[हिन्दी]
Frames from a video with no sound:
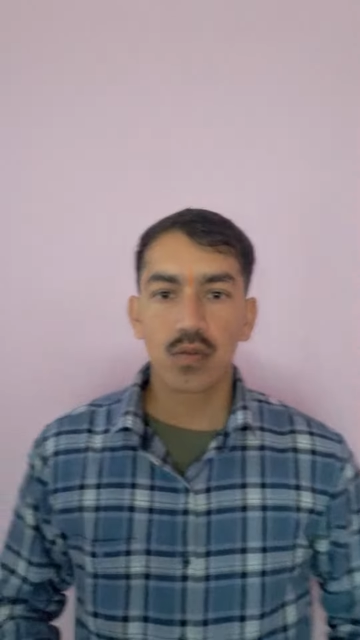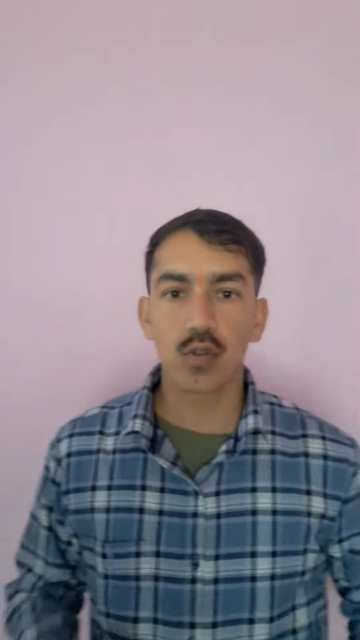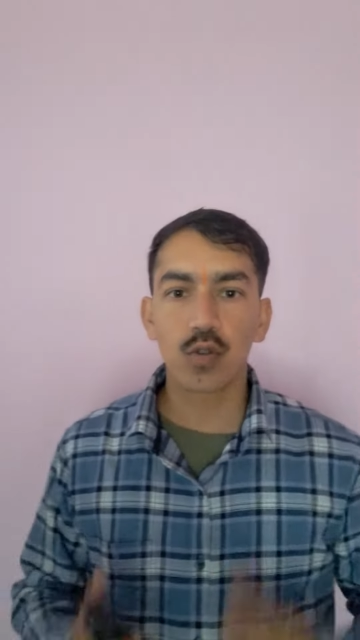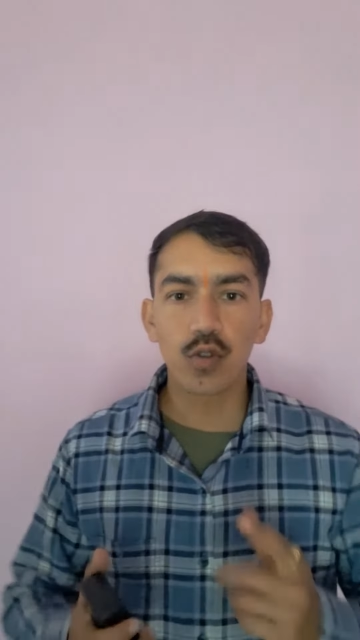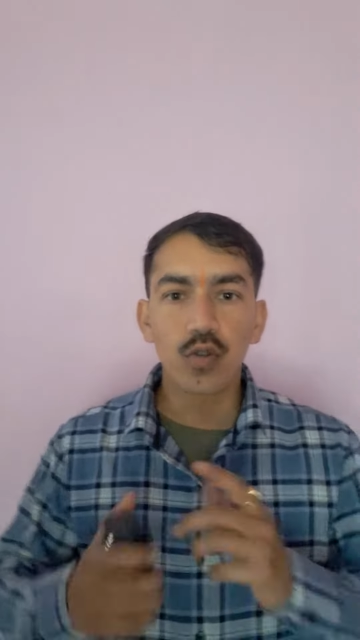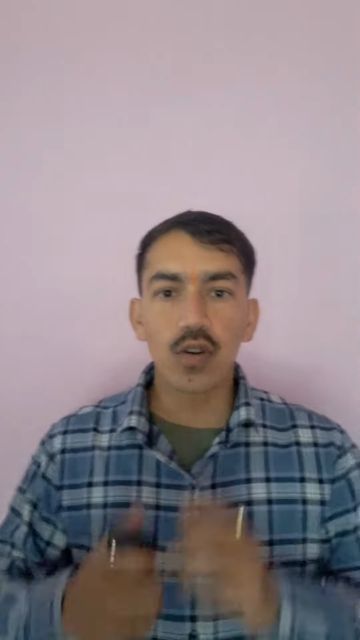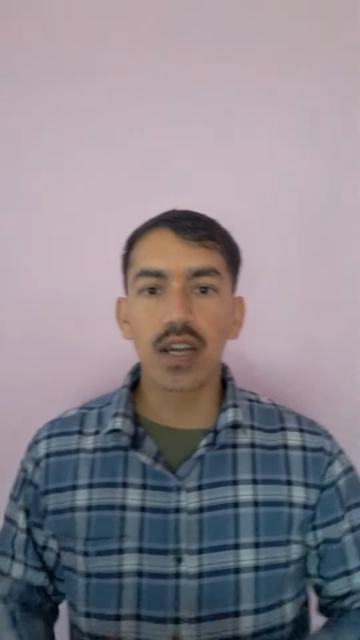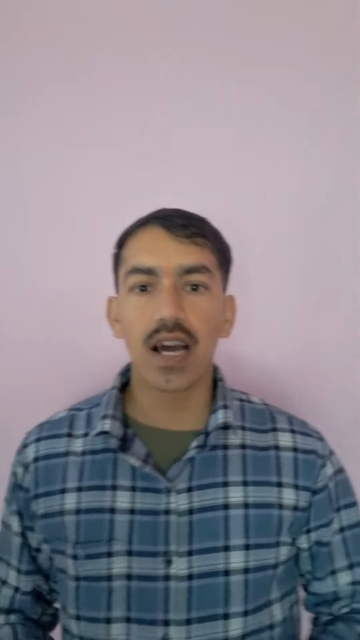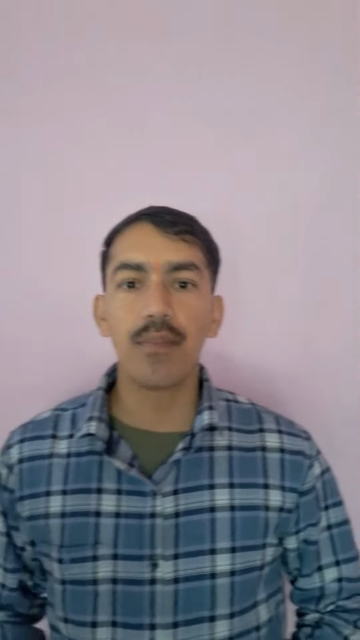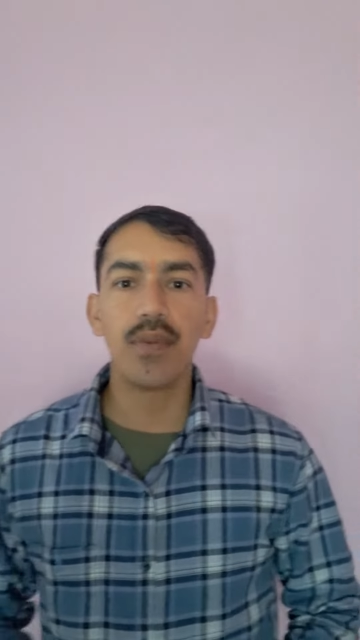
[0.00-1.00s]
तो दोस्तों
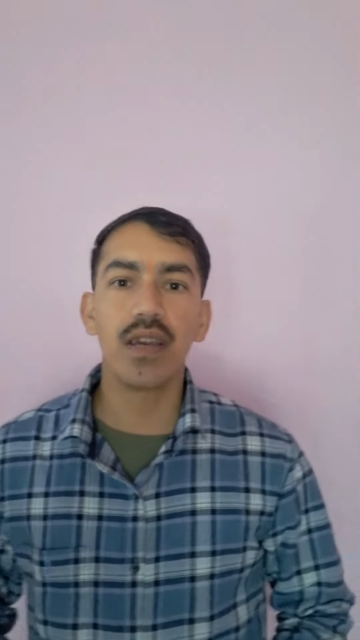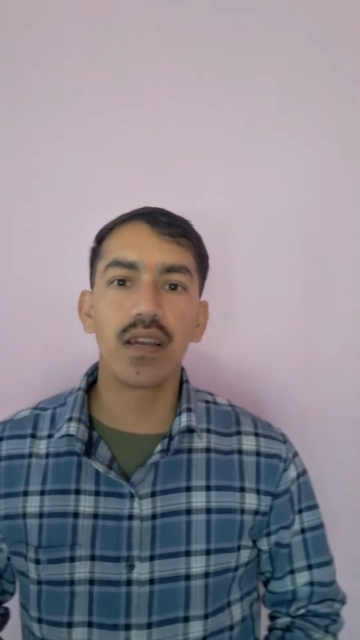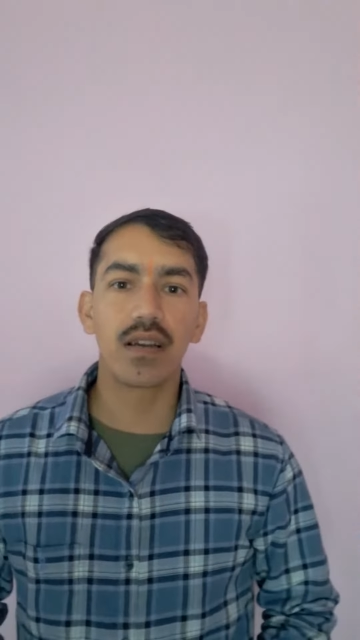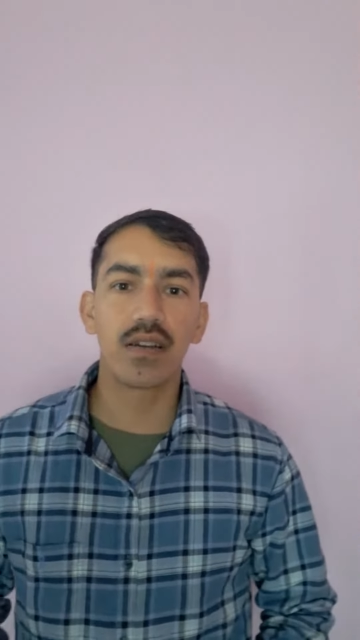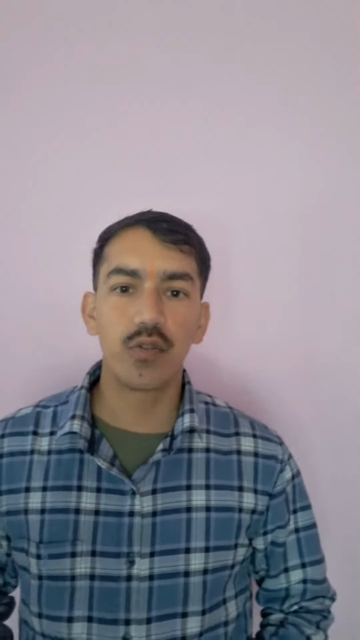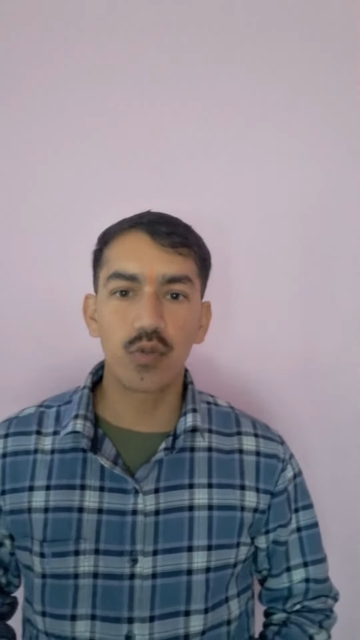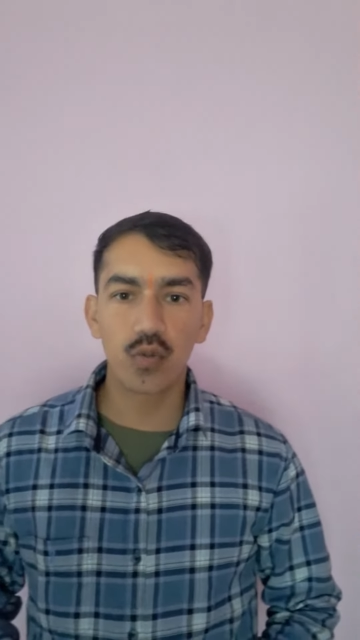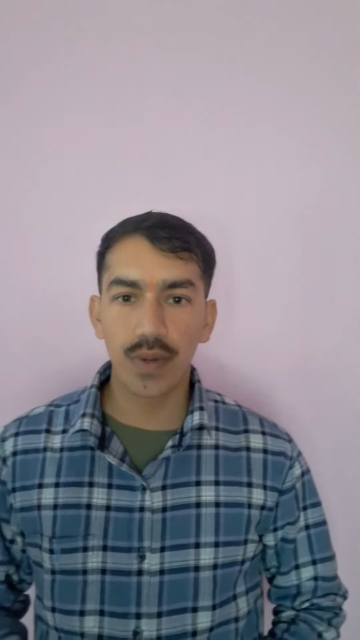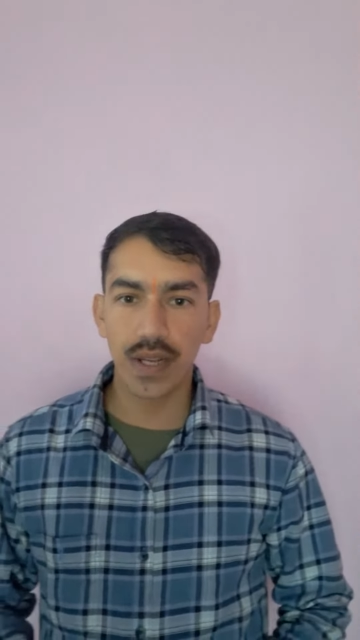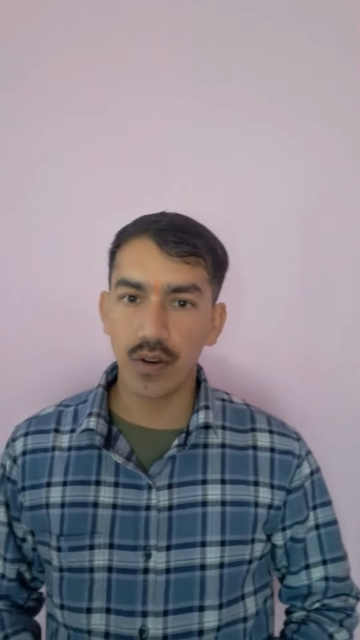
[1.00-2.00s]
अगर आप भी एक
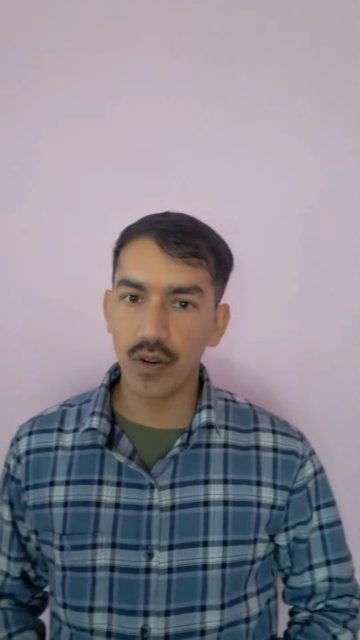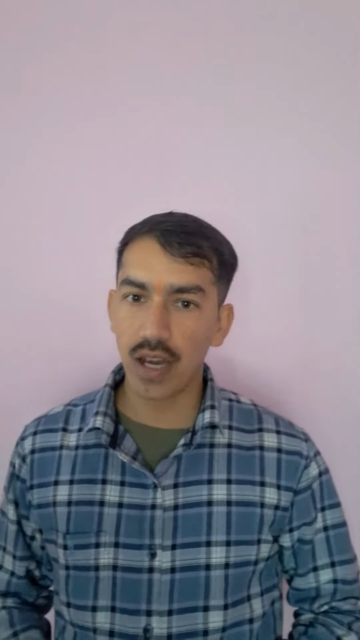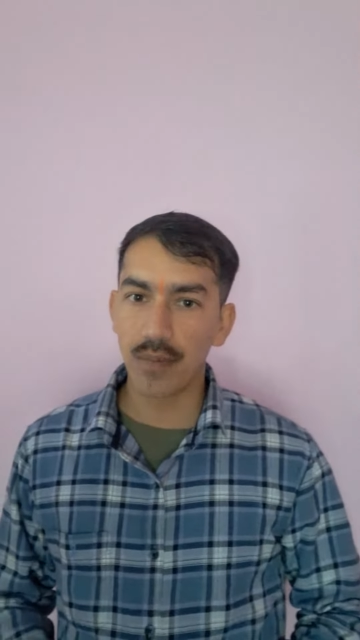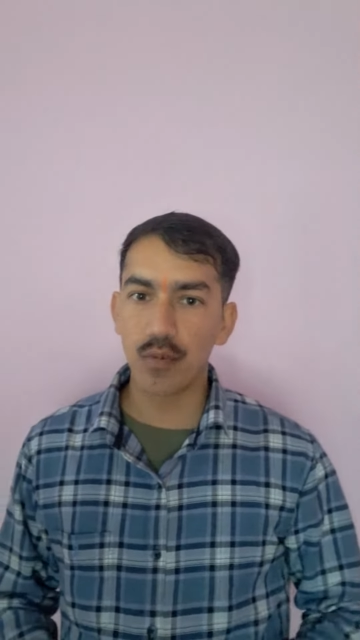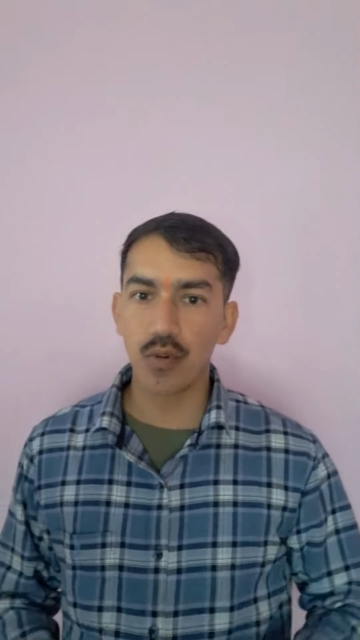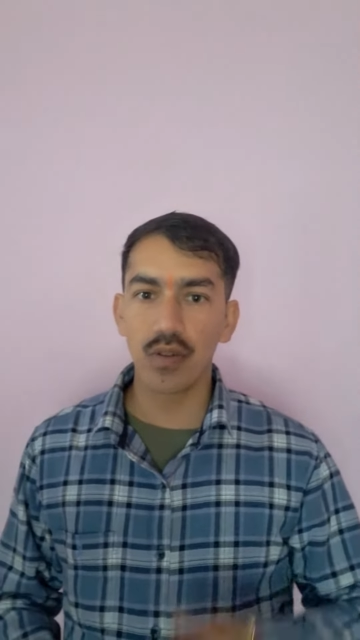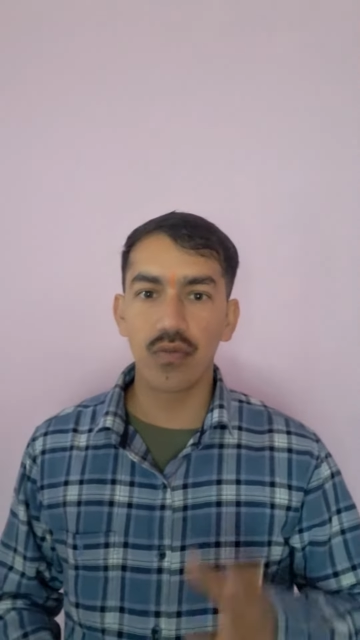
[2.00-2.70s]
यूट्यूबर हैं और आपको